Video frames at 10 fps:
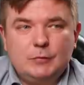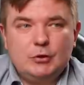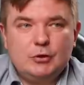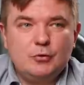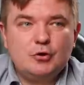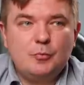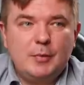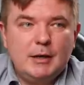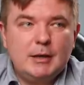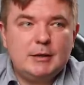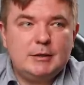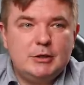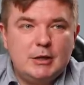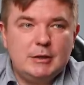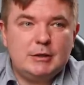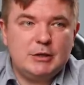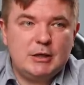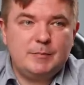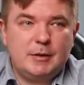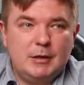То есть то, что понятно сейчас,
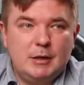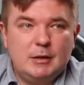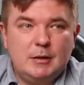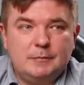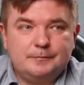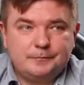сейчас понятно